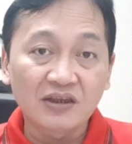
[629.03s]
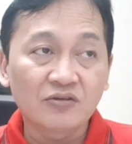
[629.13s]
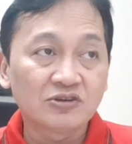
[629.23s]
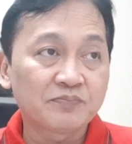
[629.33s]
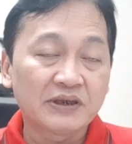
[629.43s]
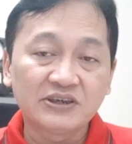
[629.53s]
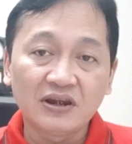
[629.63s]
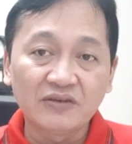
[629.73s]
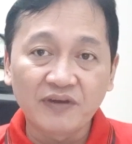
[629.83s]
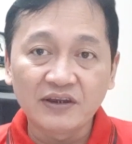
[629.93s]
atau special
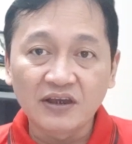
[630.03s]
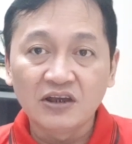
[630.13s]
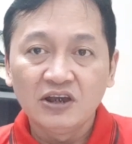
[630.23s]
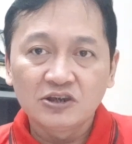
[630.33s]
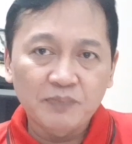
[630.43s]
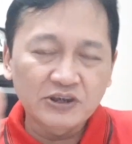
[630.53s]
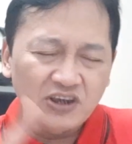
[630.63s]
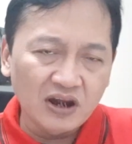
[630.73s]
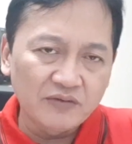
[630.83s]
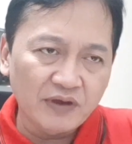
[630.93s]
event ya.
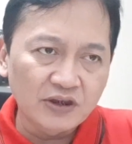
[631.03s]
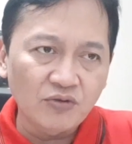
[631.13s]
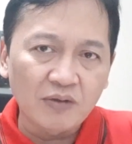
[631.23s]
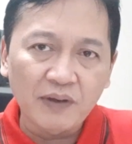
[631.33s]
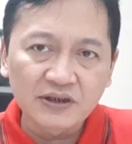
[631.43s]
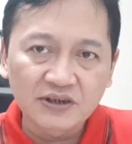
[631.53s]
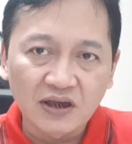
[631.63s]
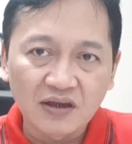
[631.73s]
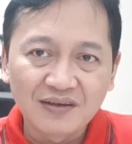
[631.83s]
Special event itu apa aja?